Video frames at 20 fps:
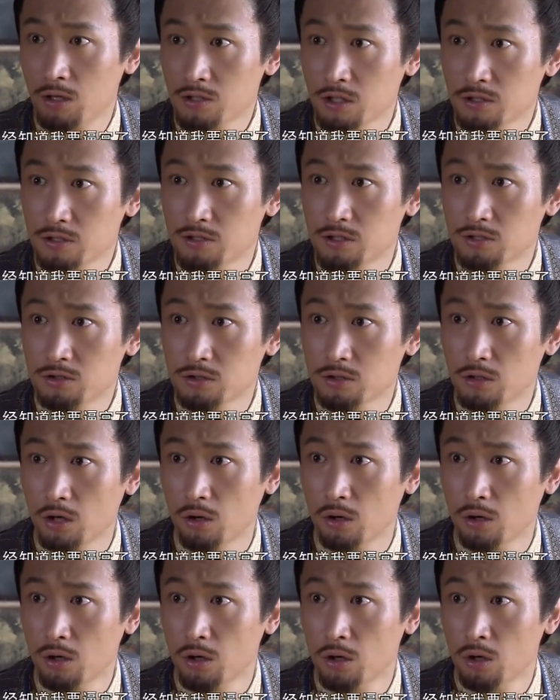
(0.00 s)
皇上已经
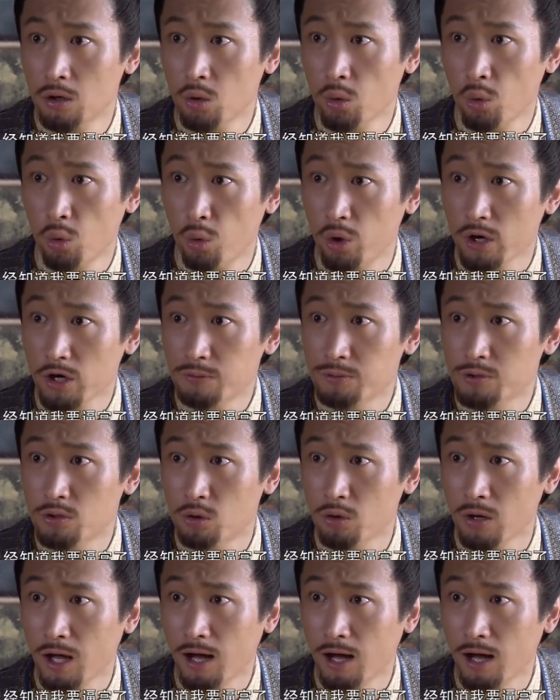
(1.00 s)
知道我要逼